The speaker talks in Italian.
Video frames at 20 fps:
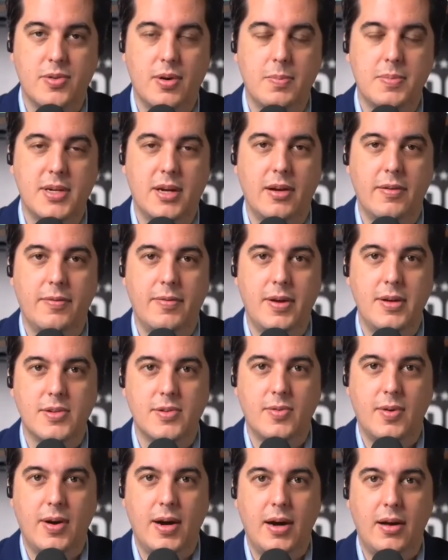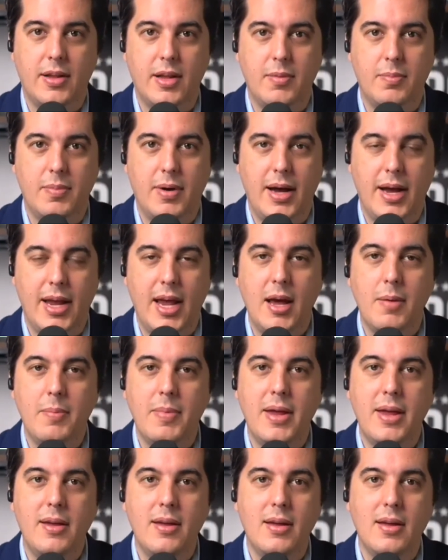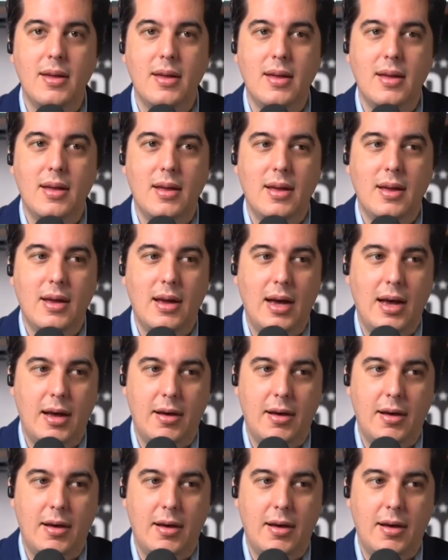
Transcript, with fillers: Trump dovrà andare a processo a Miami.